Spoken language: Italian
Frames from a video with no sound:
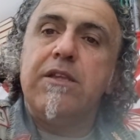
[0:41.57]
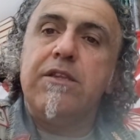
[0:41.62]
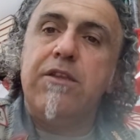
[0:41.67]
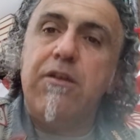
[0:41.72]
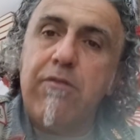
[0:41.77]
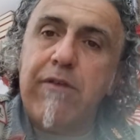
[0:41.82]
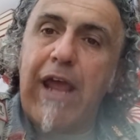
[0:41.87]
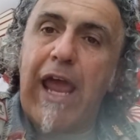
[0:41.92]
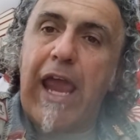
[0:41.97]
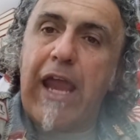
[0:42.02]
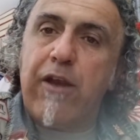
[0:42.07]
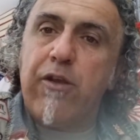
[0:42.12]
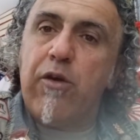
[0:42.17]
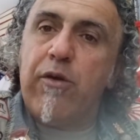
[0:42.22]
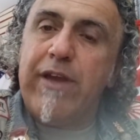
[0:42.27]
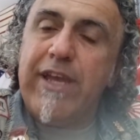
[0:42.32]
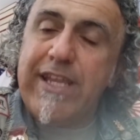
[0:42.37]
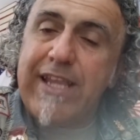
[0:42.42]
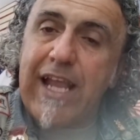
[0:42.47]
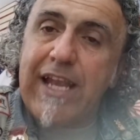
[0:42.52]
di un
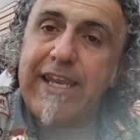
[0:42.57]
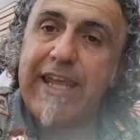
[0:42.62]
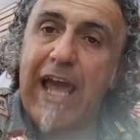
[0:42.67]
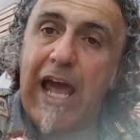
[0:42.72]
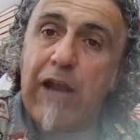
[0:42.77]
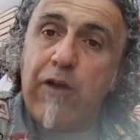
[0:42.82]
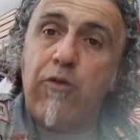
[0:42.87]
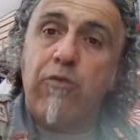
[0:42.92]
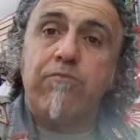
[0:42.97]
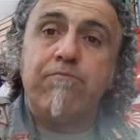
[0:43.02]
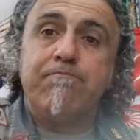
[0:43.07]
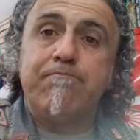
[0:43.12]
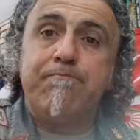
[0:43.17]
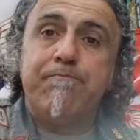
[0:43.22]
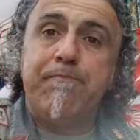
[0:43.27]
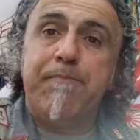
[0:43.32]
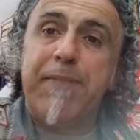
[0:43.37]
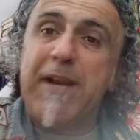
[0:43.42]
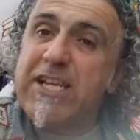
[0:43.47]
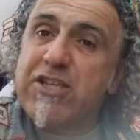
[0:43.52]
aereo italiano
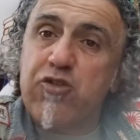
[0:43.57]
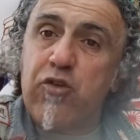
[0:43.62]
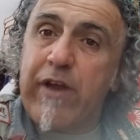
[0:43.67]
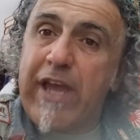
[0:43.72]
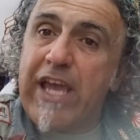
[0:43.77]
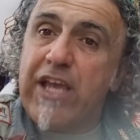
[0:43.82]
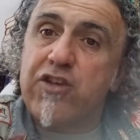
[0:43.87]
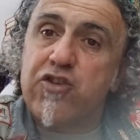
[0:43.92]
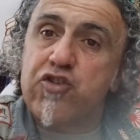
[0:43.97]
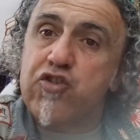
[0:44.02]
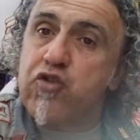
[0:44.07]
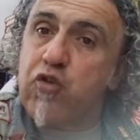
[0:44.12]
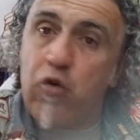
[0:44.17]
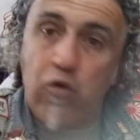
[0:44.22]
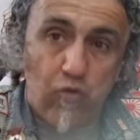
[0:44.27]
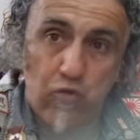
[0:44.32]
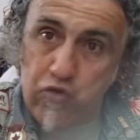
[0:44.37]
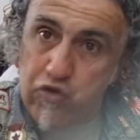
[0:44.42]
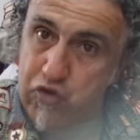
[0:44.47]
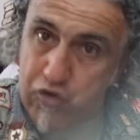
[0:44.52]
pressoché
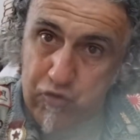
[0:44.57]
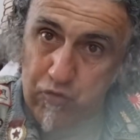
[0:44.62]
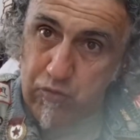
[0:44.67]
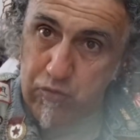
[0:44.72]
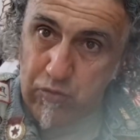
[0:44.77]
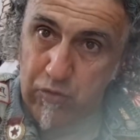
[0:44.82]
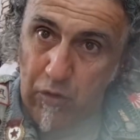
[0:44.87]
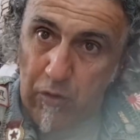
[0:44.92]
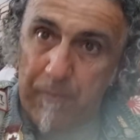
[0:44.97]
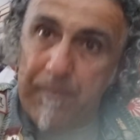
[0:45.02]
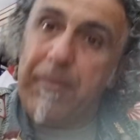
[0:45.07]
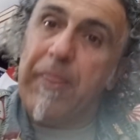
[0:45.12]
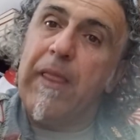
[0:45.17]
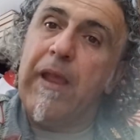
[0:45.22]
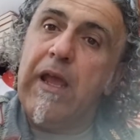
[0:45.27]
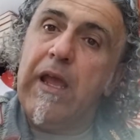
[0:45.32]
sconosciuto,